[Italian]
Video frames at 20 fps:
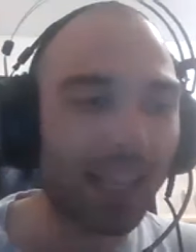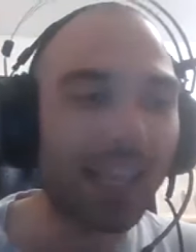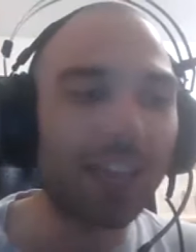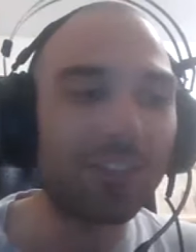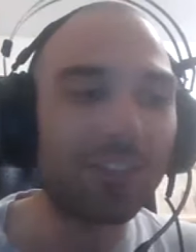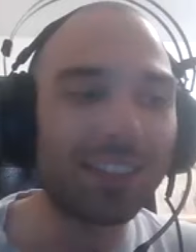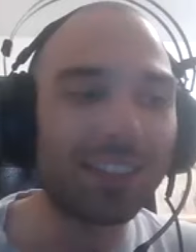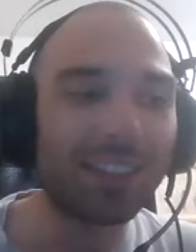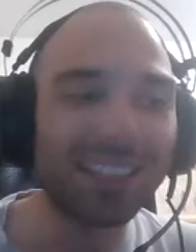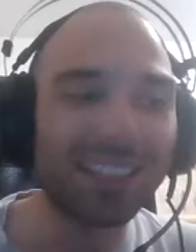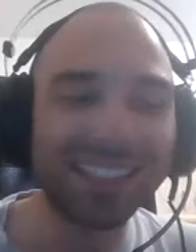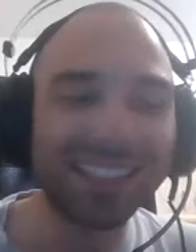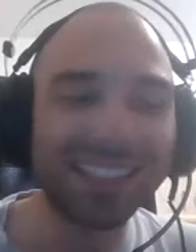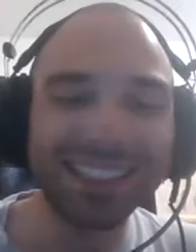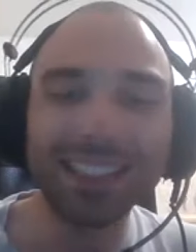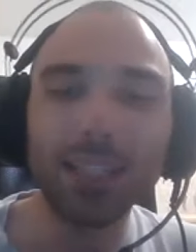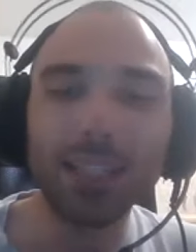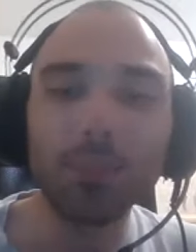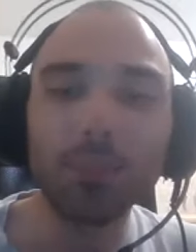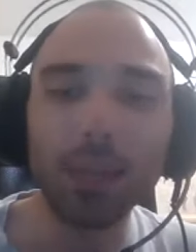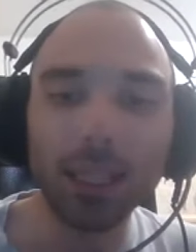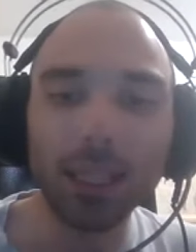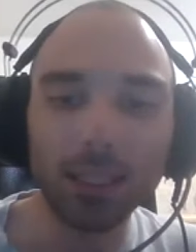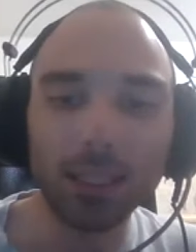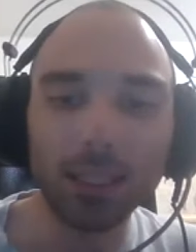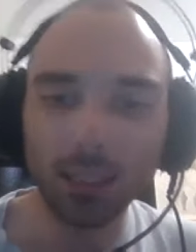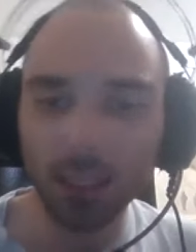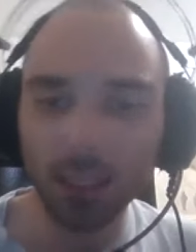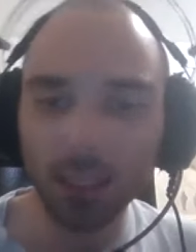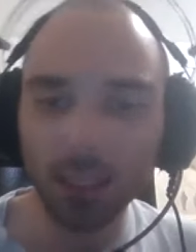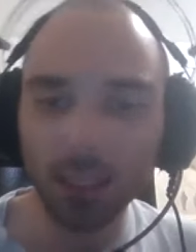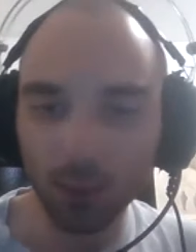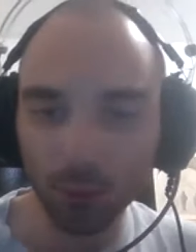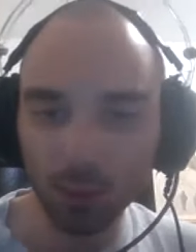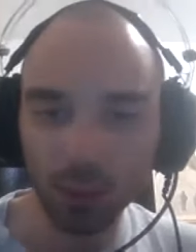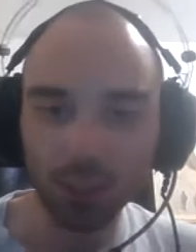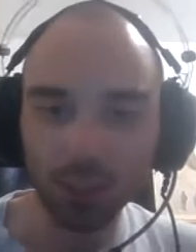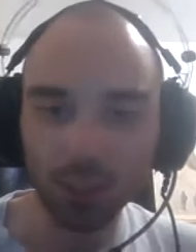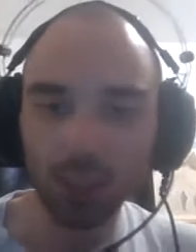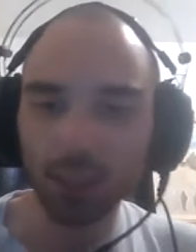evidentemente, lui
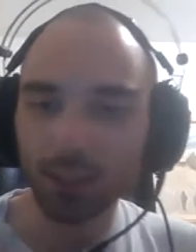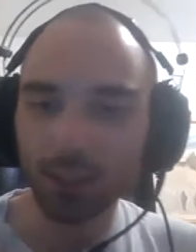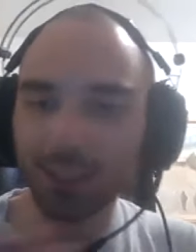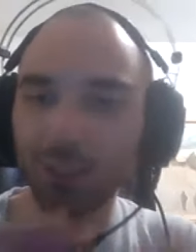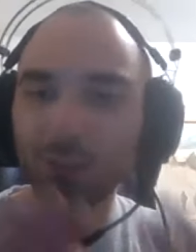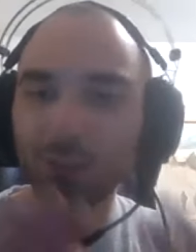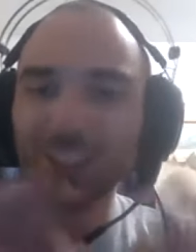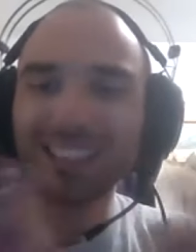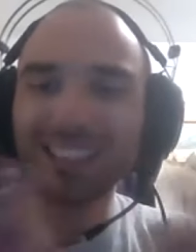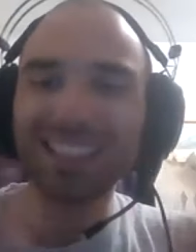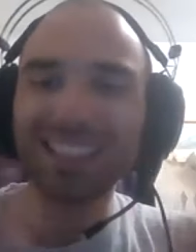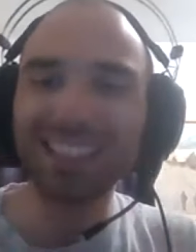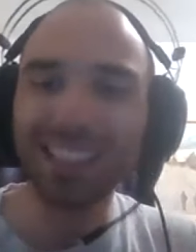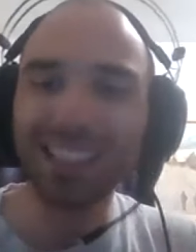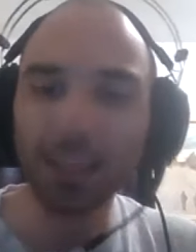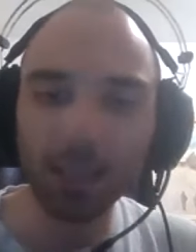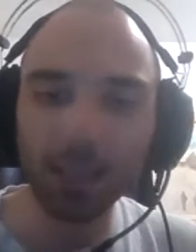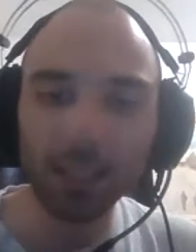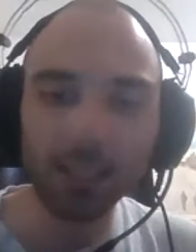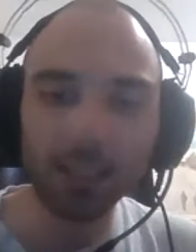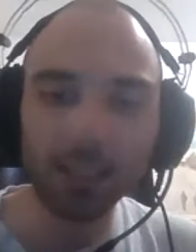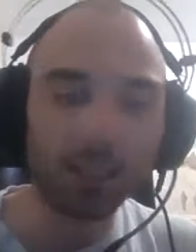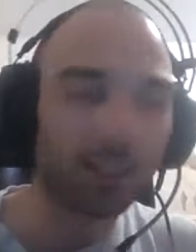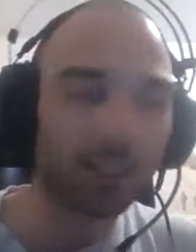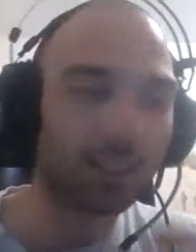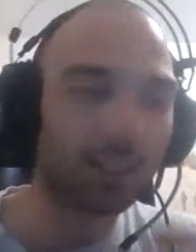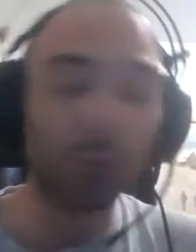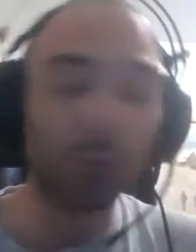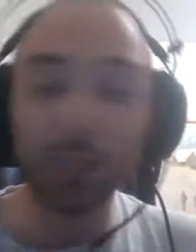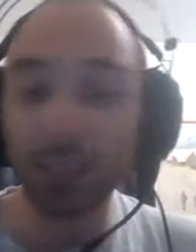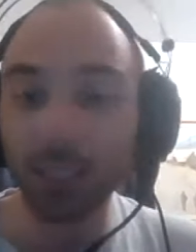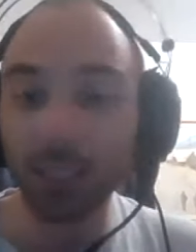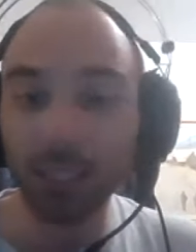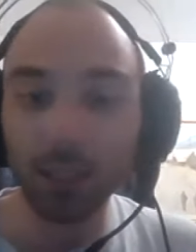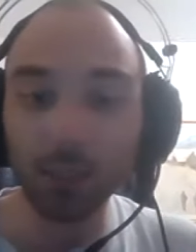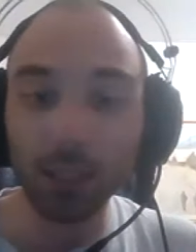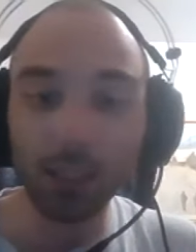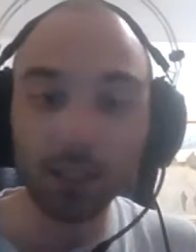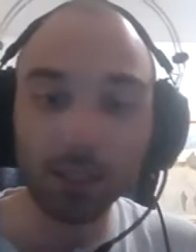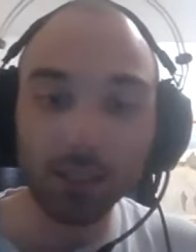dice teoreticamente,
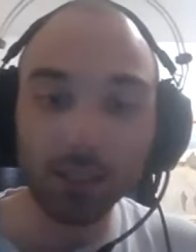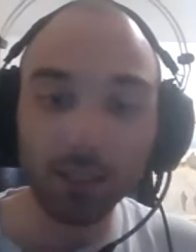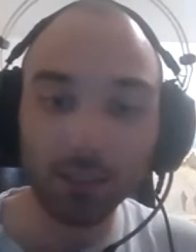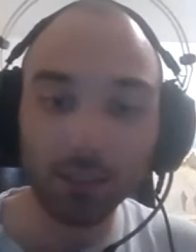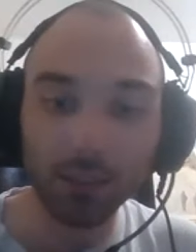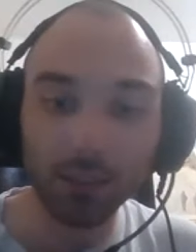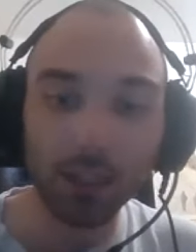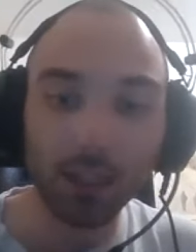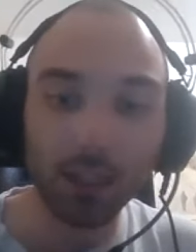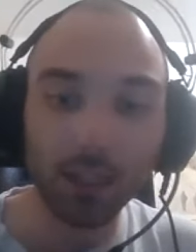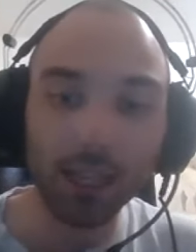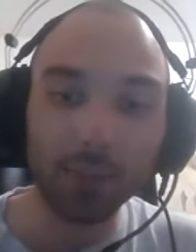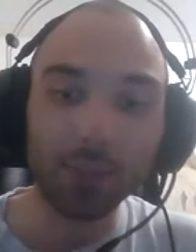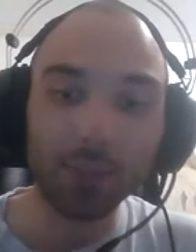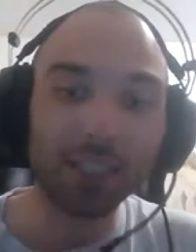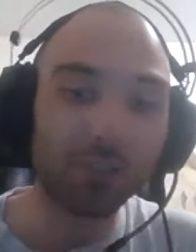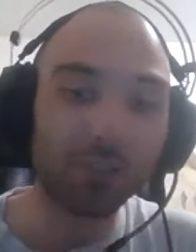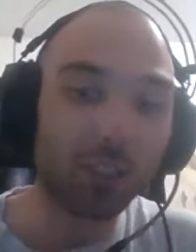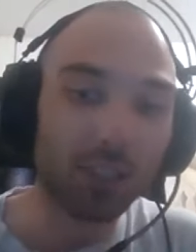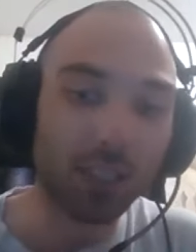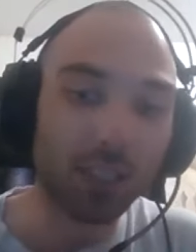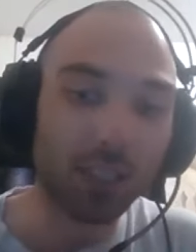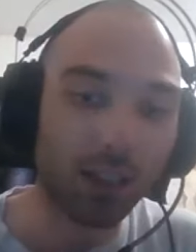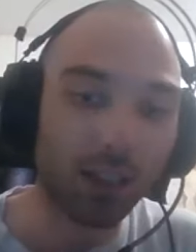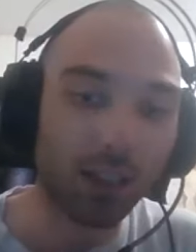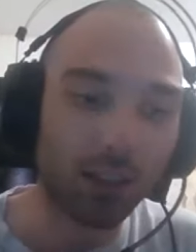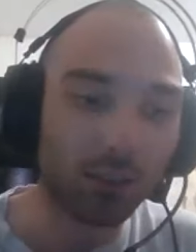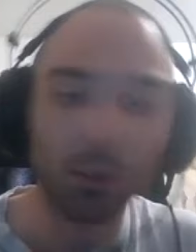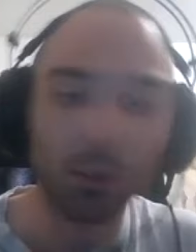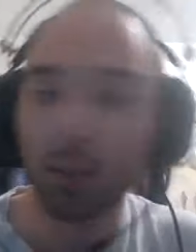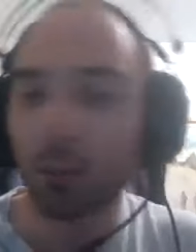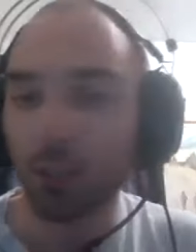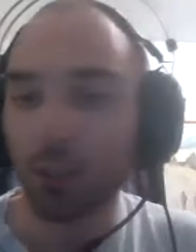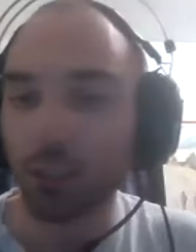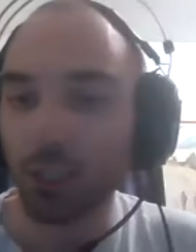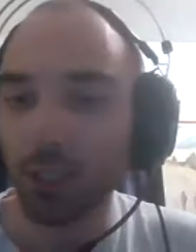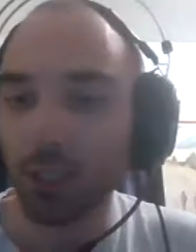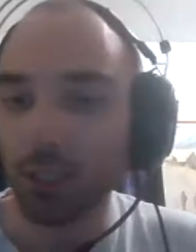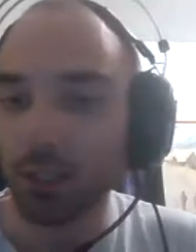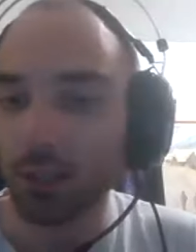teoricamente okay, la metafisica non è una
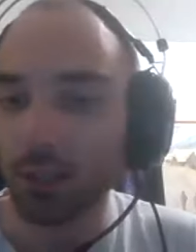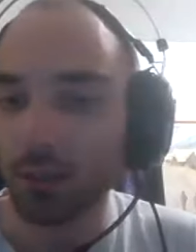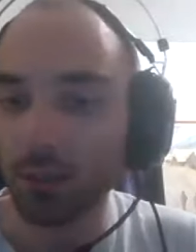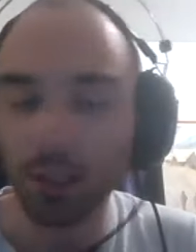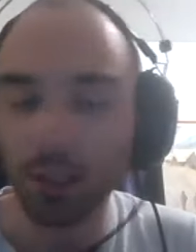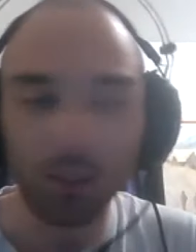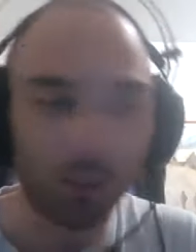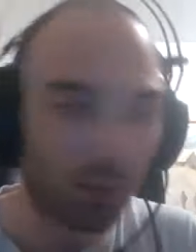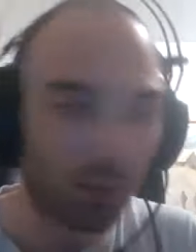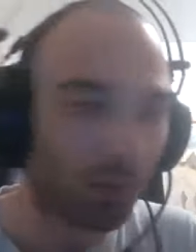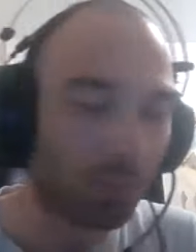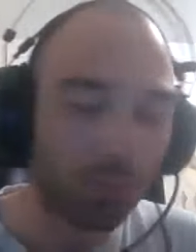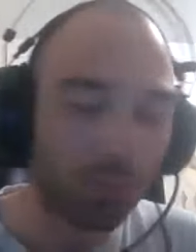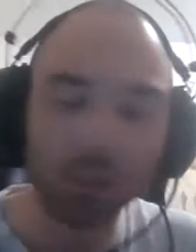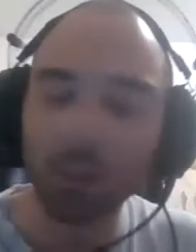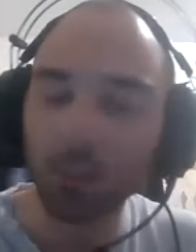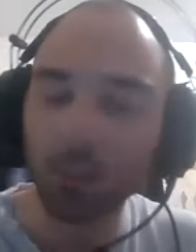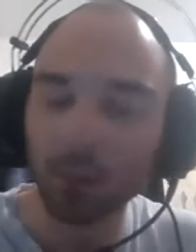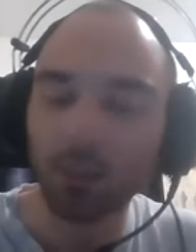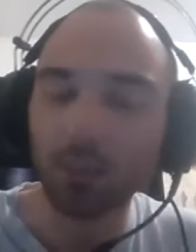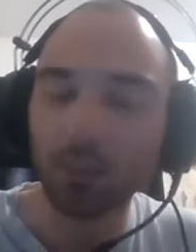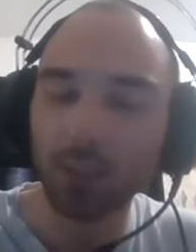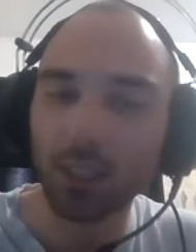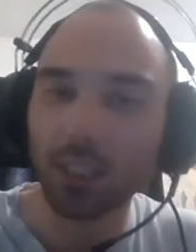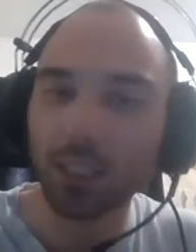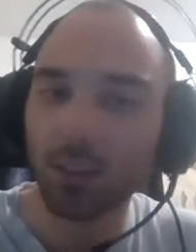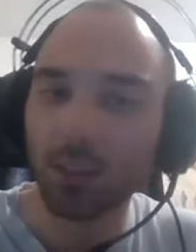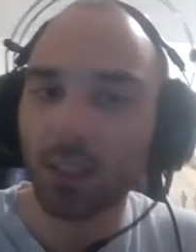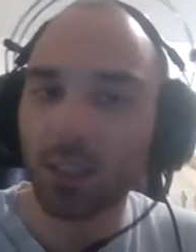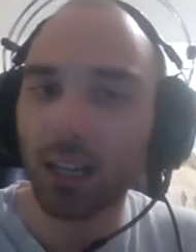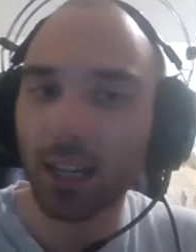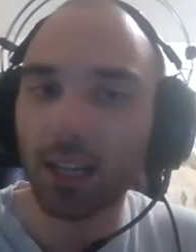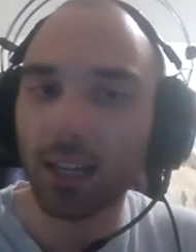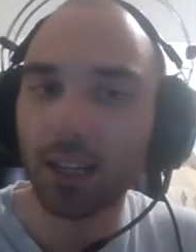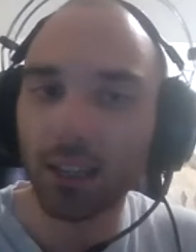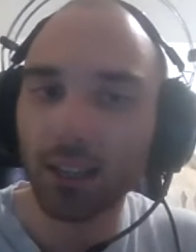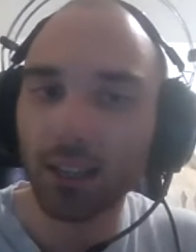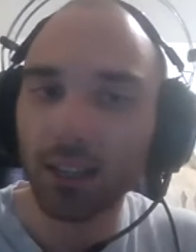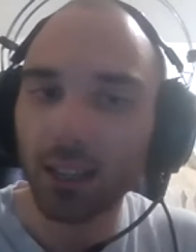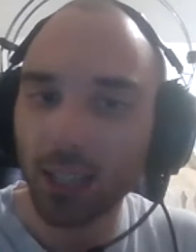scienza, noi non possiamo
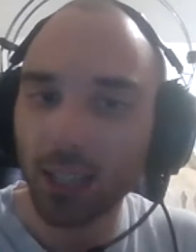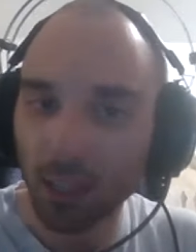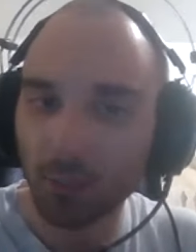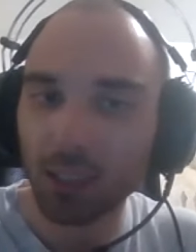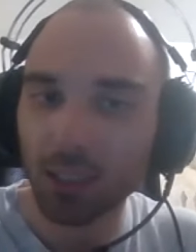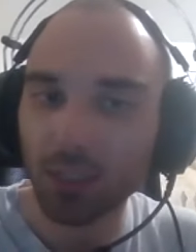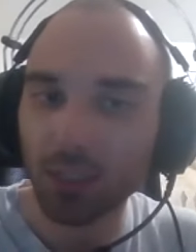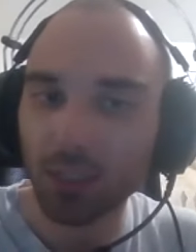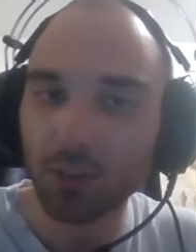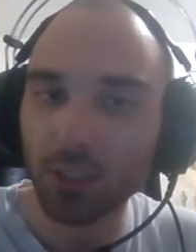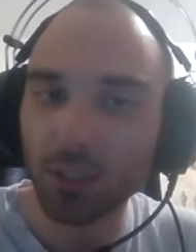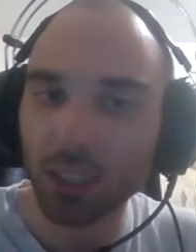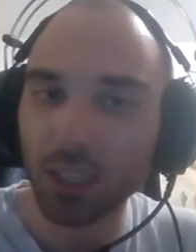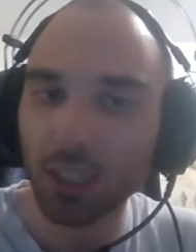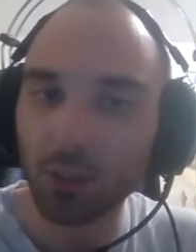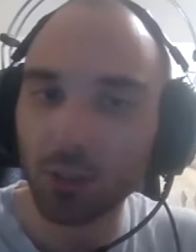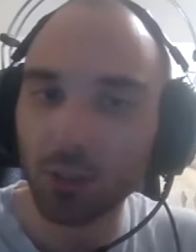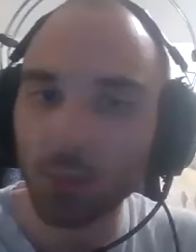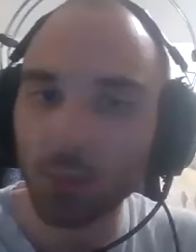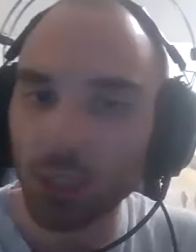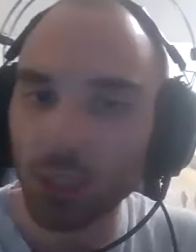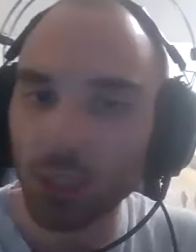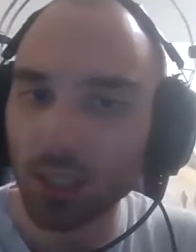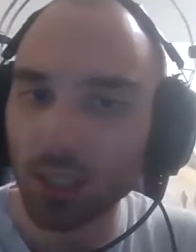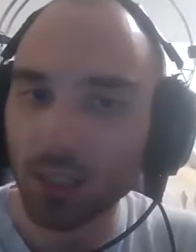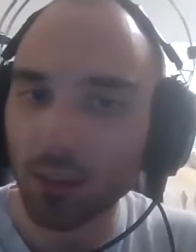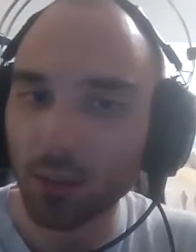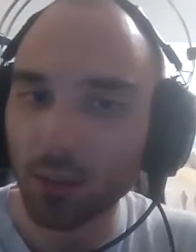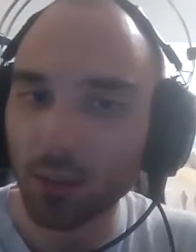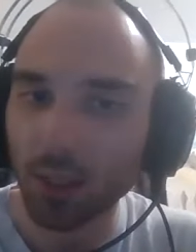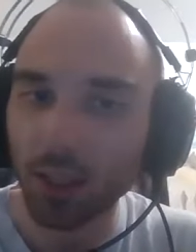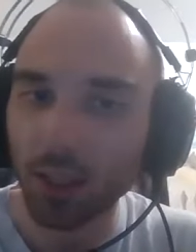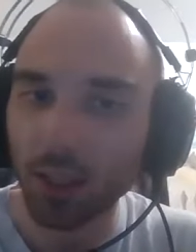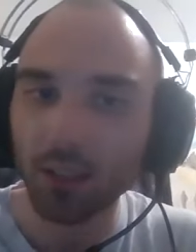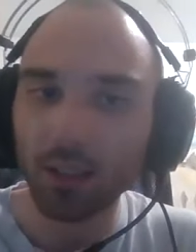classificare la metafisica come scienza, ok?